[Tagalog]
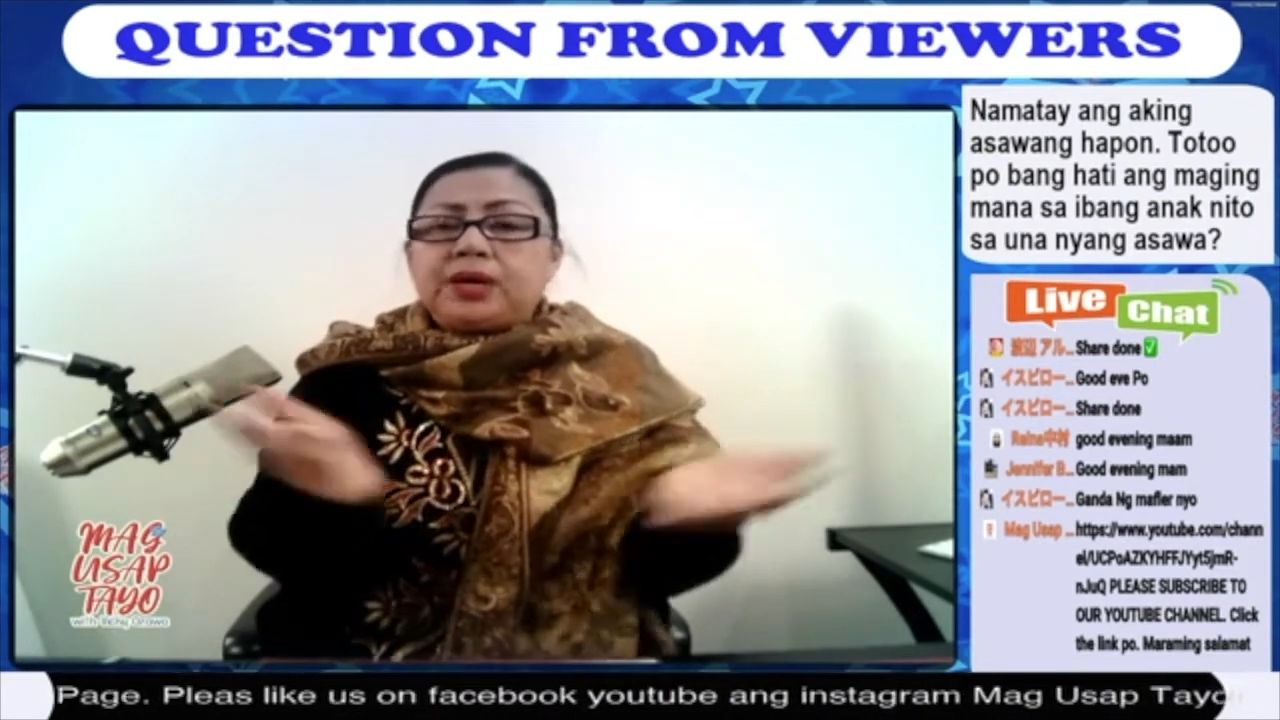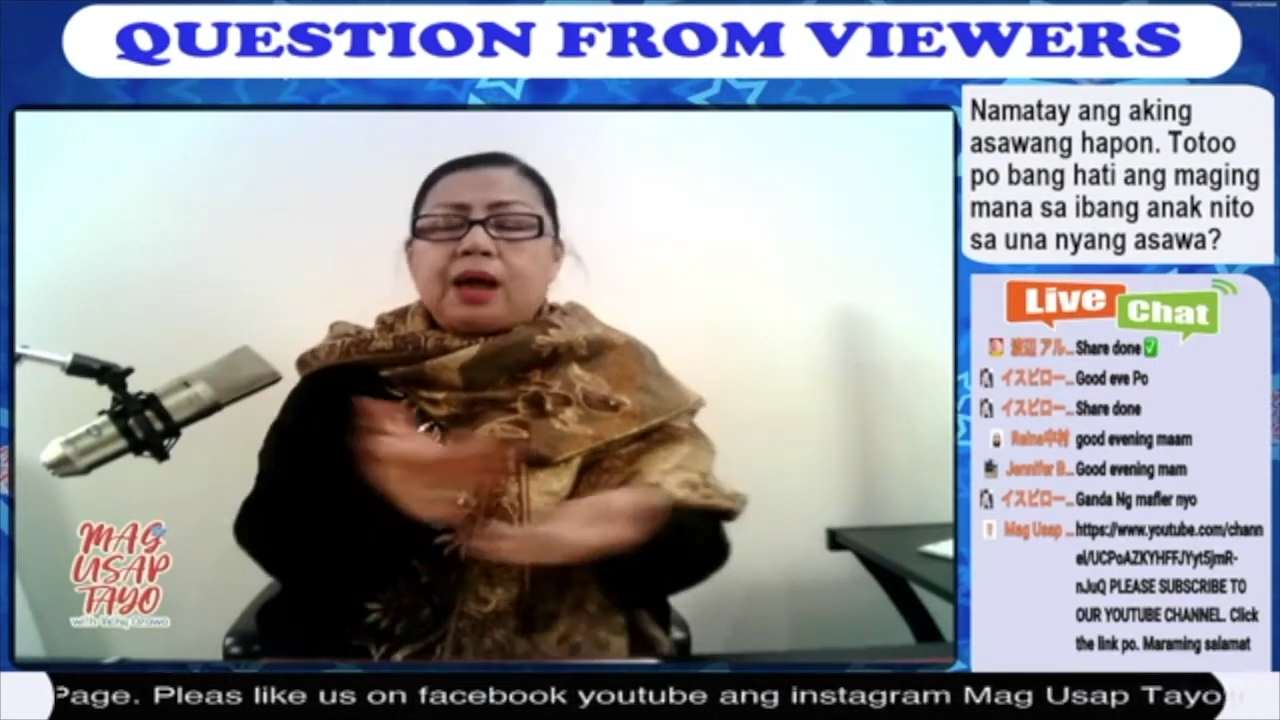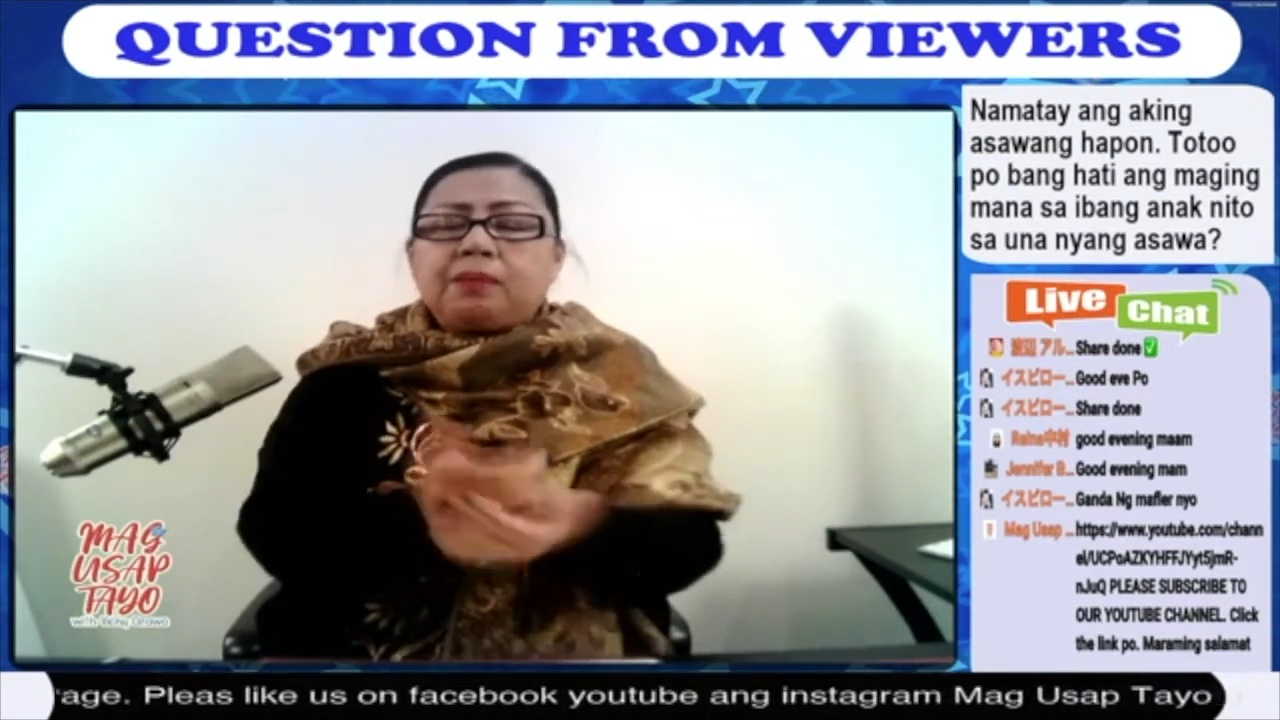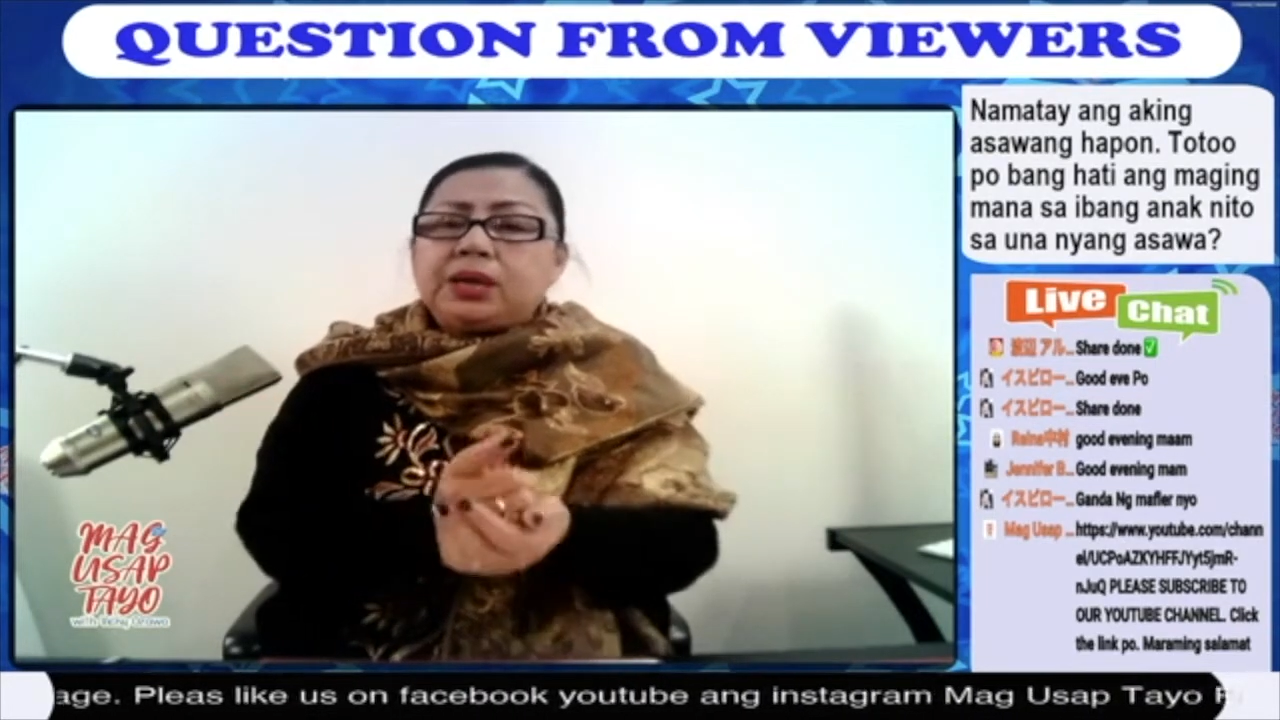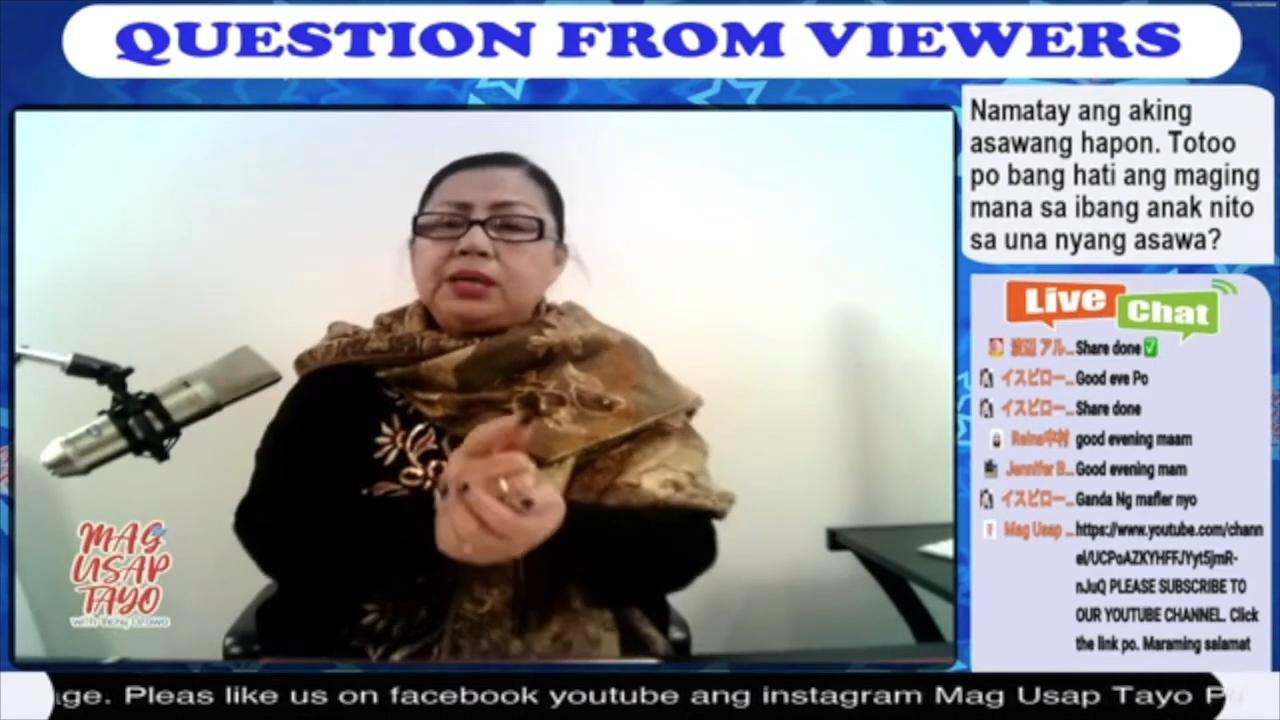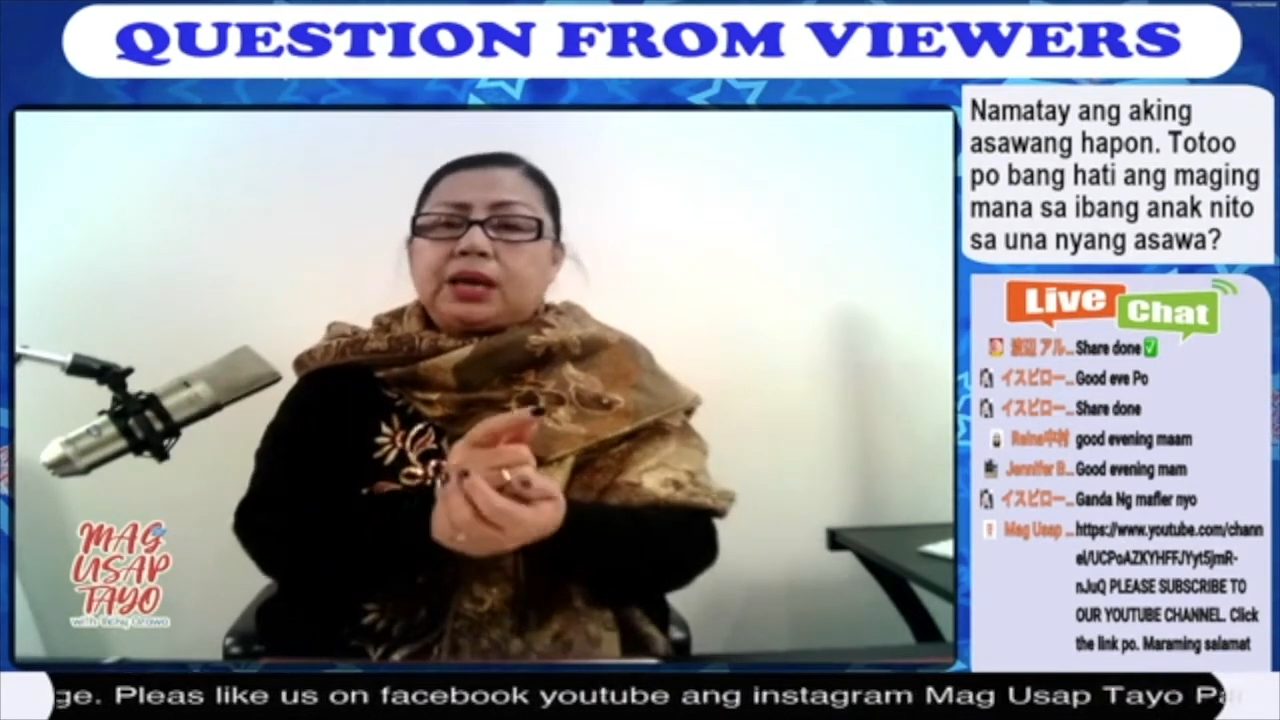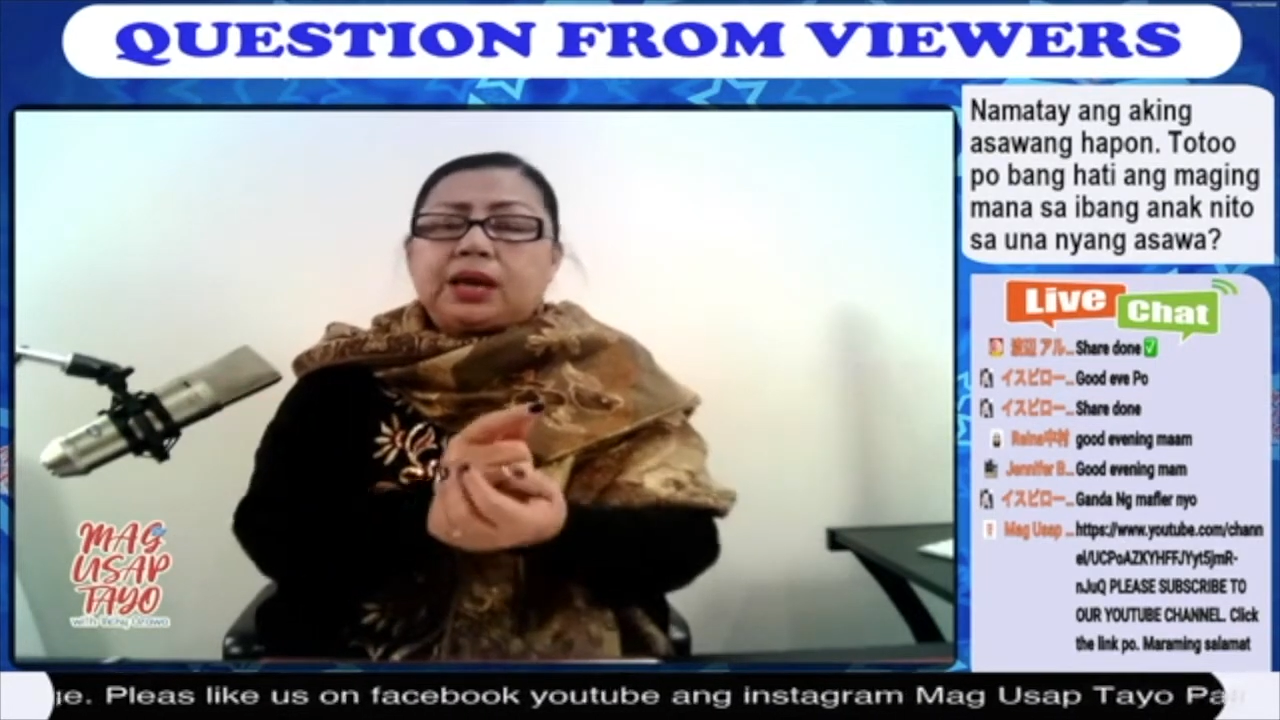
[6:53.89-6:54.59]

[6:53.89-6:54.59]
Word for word: yaman yan,